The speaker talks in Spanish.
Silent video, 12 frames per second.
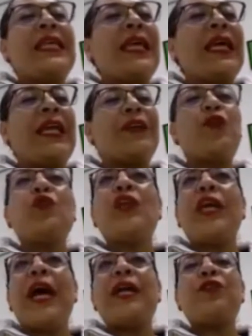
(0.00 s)
de ingresos y
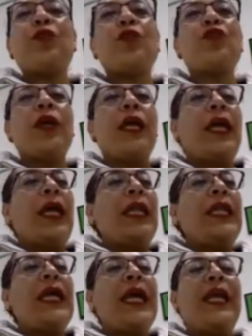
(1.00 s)
gastos,
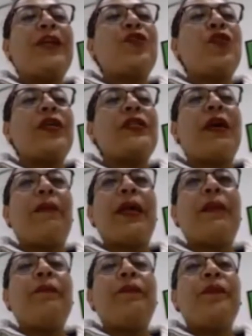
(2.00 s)
ni el hecho de
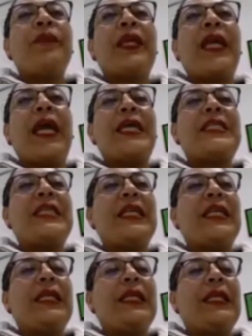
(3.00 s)
saber que si
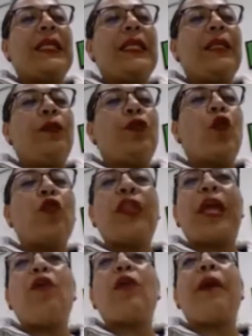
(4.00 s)
no
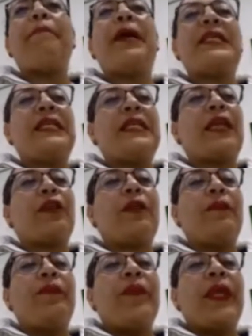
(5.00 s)
tengo capacidad
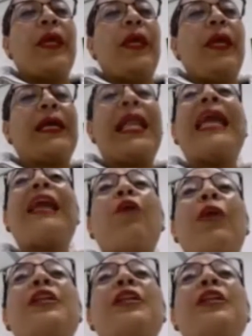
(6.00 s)
y clara cuál